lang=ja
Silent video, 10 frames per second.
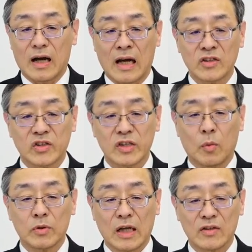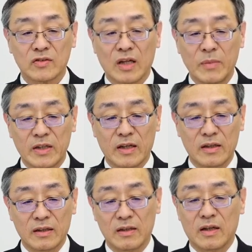安心をもたらすために、
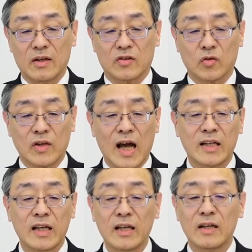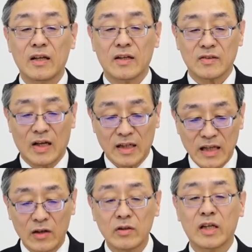素材にさら
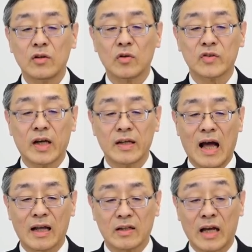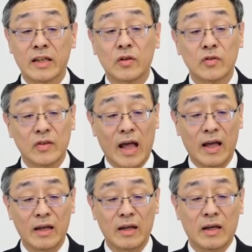なる機能性や耐久性、